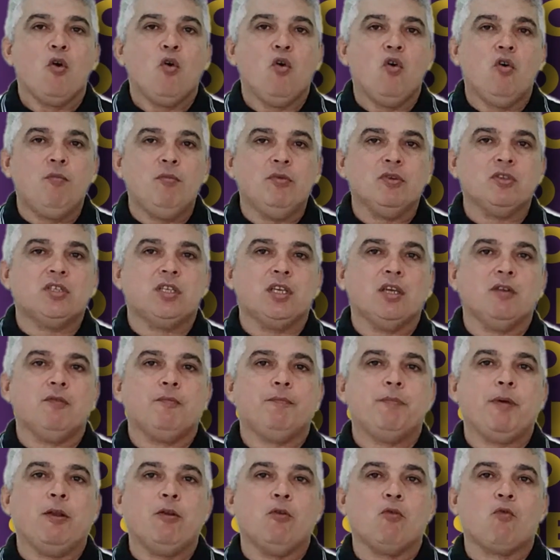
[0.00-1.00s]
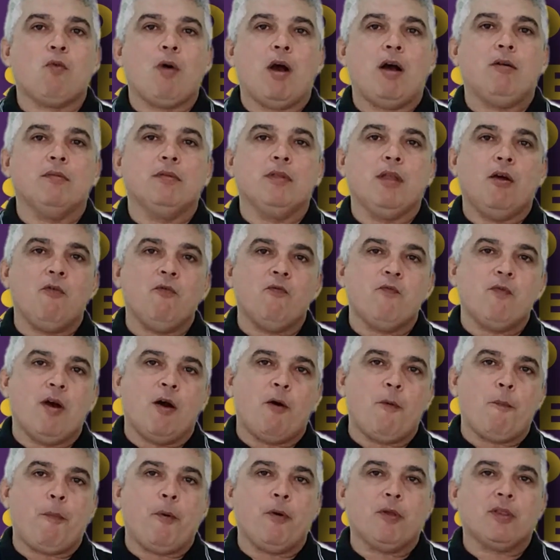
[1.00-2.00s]
o motivo pelo qual não
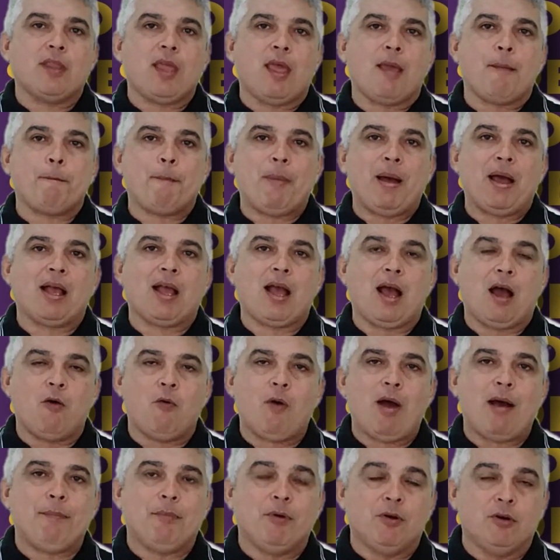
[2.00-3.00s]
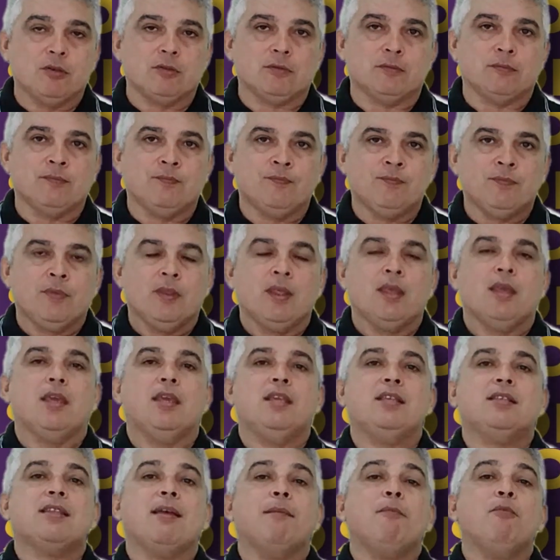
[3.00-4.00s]
vão poder pagar o abono.
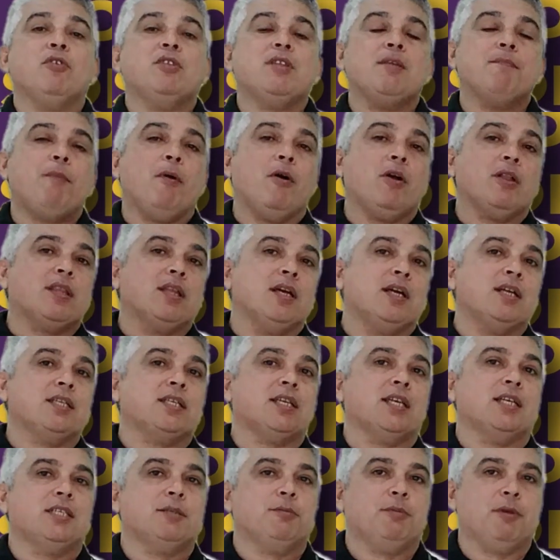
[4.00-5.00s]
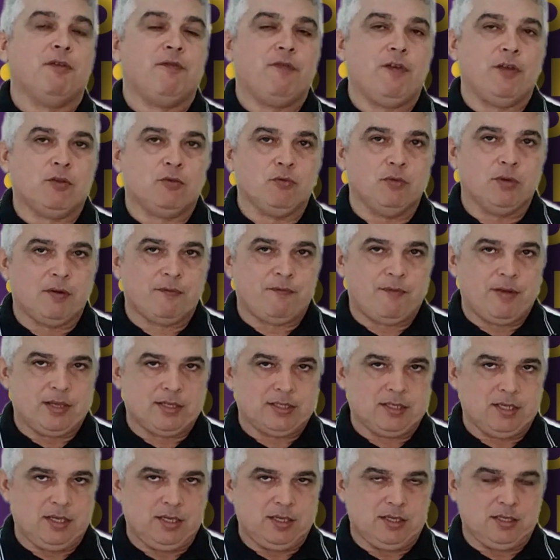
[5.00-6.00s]
Isso é muito importante que as prefeituras
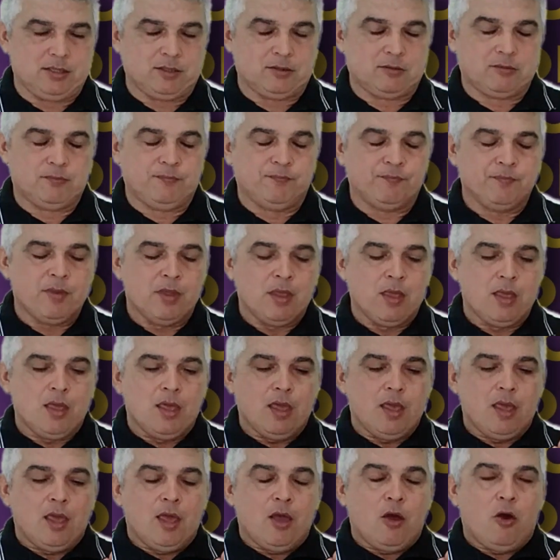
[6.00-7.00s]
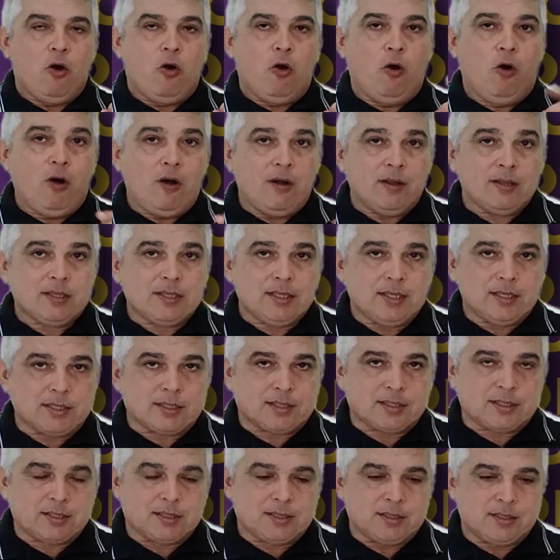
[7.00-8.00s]
façam isso.
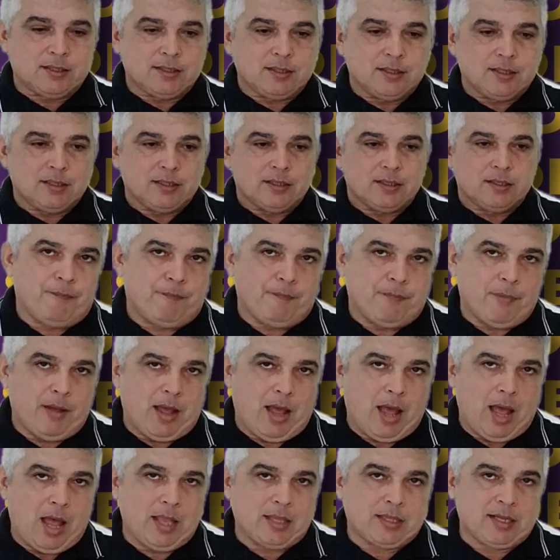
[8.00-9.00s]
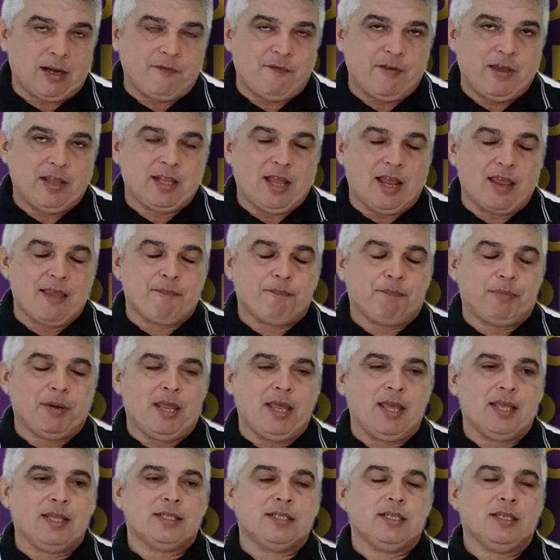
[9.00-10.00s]
Outras, através da
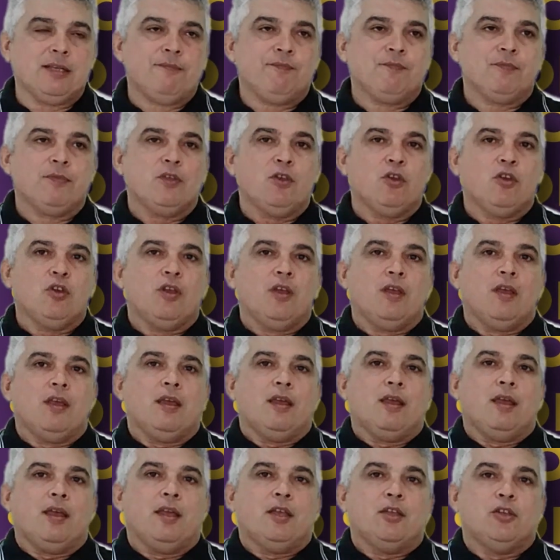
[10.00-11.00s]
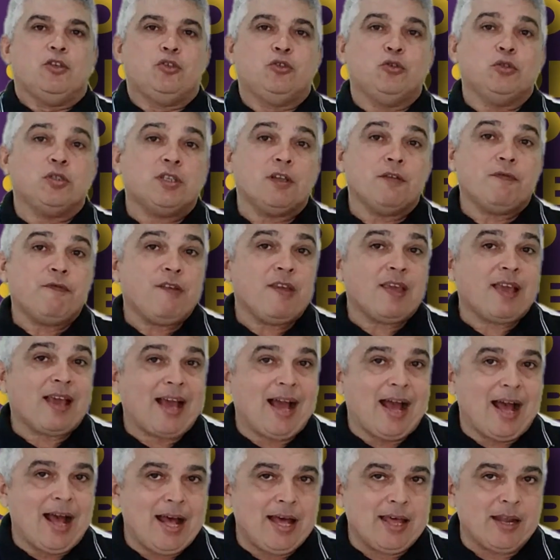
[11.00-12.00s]
imprensa,
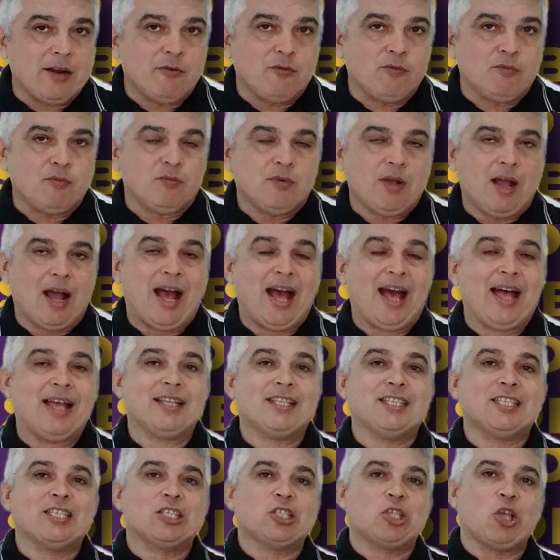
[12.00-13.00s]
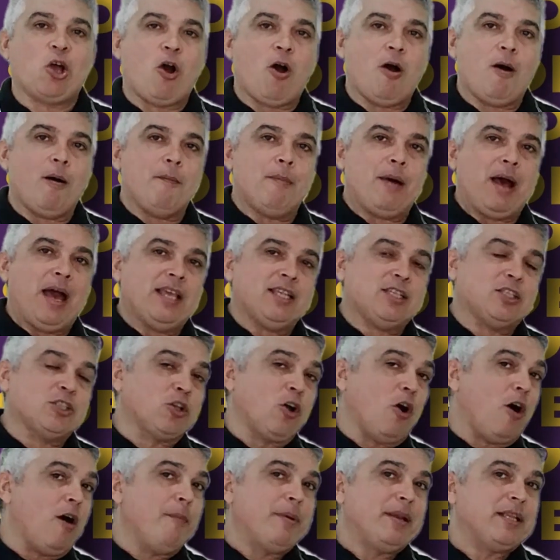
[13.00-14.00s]
justificaram as,
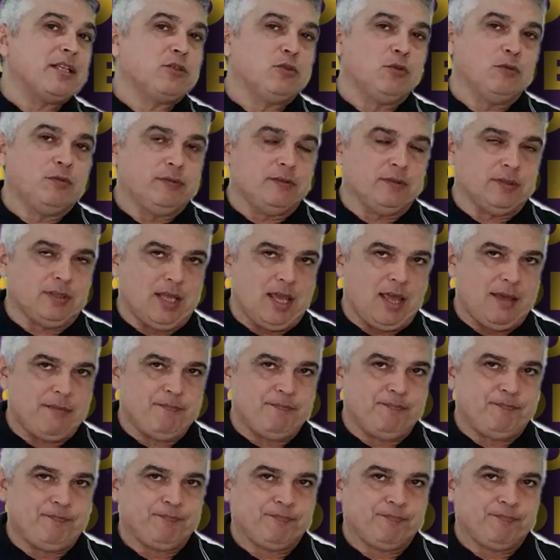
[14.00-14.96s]
sobras do Fundeb,